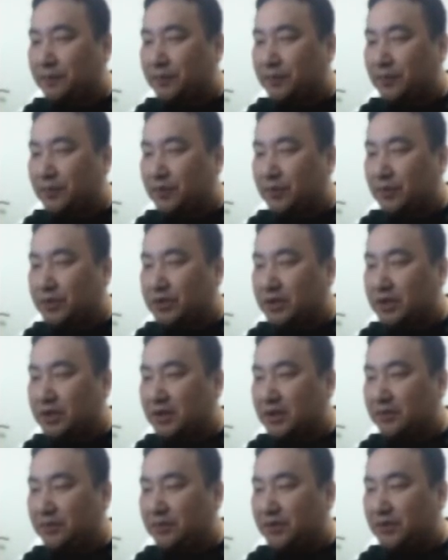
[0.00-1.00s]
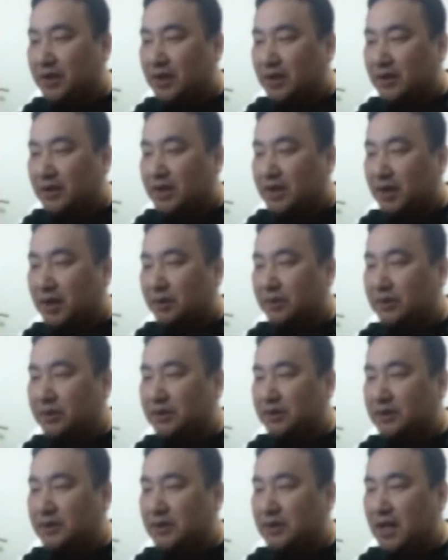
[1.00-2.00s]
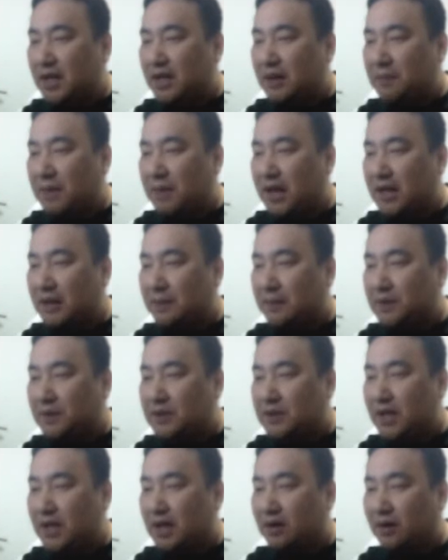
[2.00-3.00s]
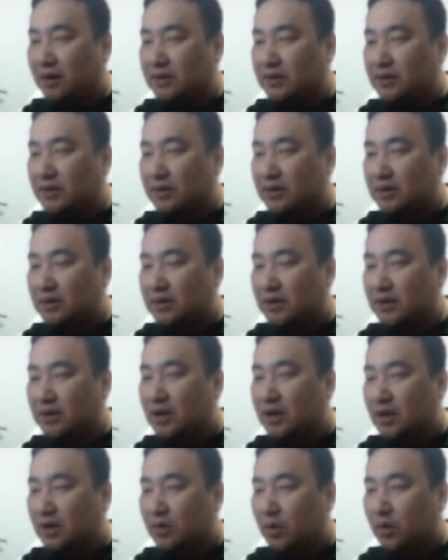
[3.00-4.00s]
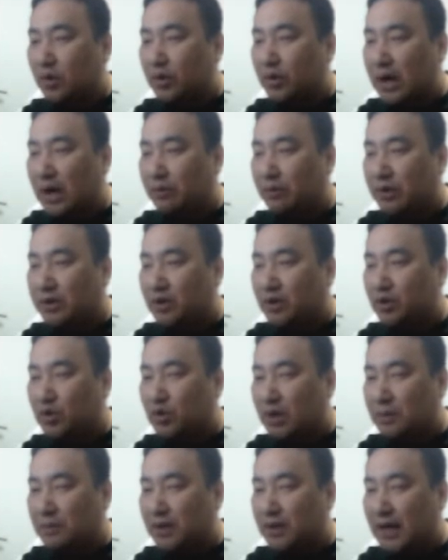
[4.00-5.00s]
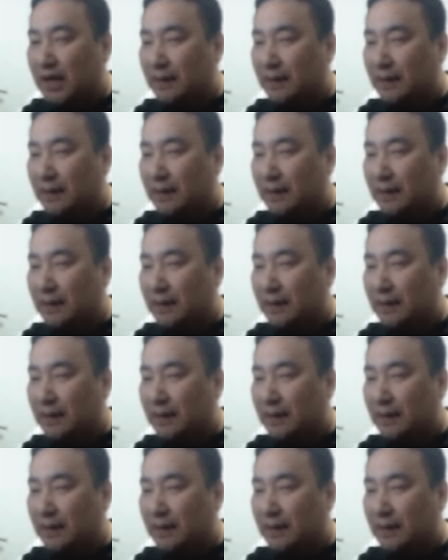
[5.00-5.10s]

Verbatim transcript: 도시는 새로운 쓰레기 매립지의 건설을 고려하고 있는 중입니다.